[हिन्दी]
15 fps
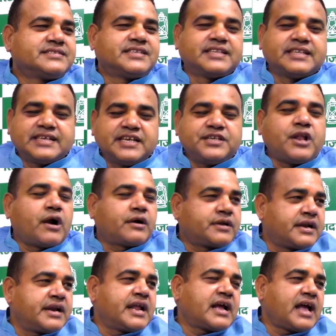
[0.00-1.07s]
सिद्धकी
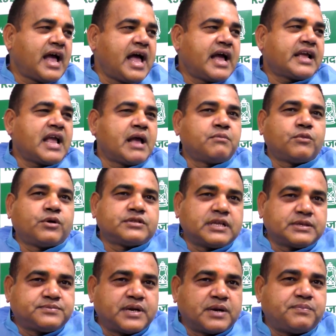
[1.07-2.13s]
डॉक्टर ने कहा कि हमको
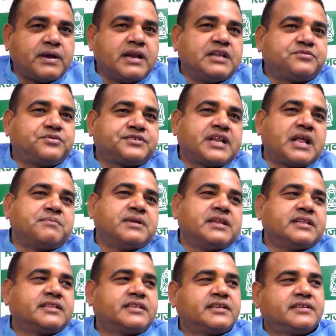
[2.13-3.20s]
दस मिनट पहले सूचना
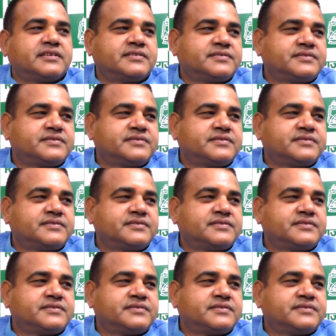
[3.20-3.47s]
मिली थी